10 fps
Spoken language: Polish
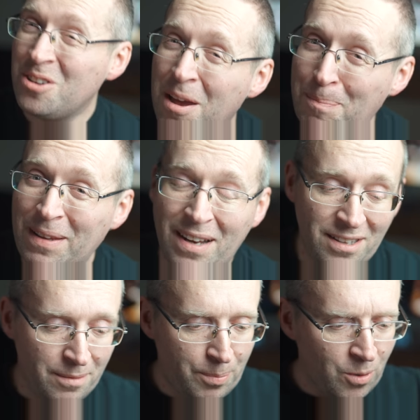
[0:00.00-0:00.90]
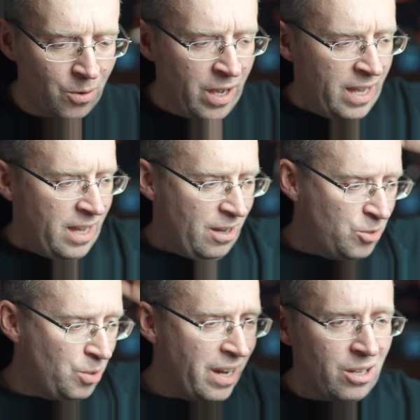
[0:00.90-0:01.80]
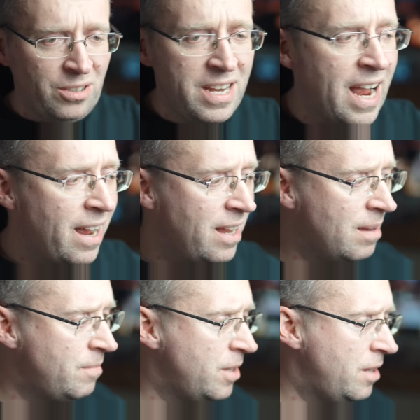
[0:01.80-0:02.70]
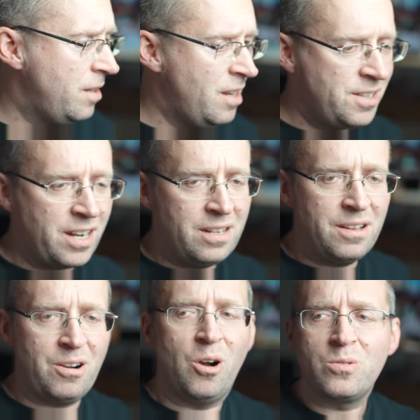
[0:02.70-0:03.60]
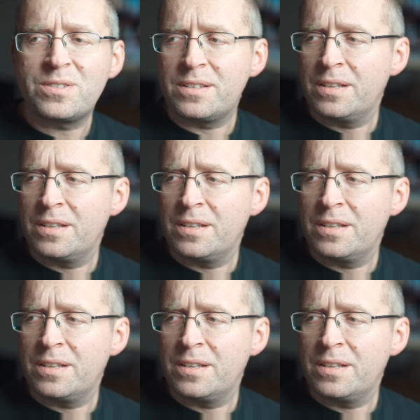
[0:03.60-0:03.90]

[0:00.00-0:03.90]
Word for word: nie pytań typu którego dnia jemy niedzielny roast,